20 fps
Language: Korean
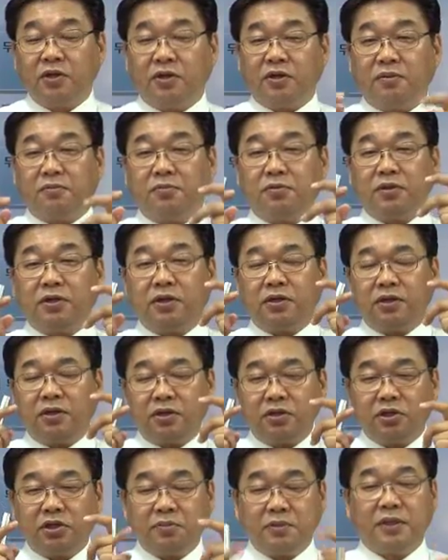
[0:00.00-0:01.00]
여러분들이
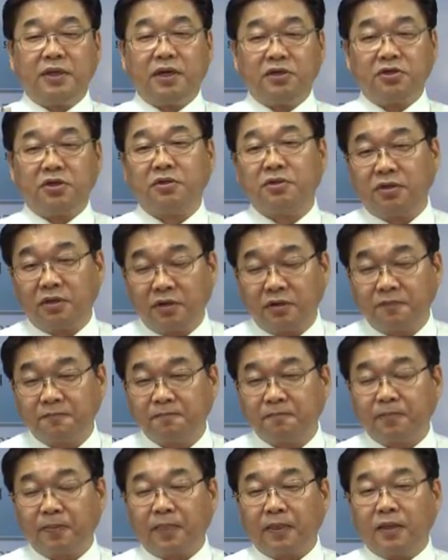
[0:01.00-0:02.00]
열심히 일하셔서
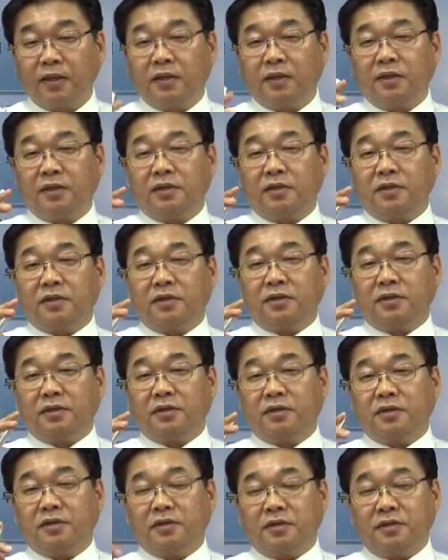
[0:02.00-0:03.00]

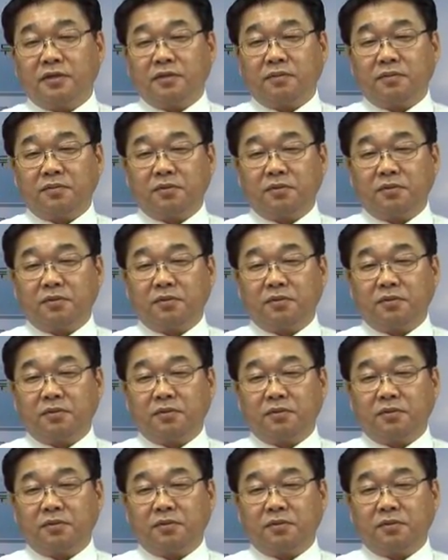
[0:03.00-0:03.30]
어,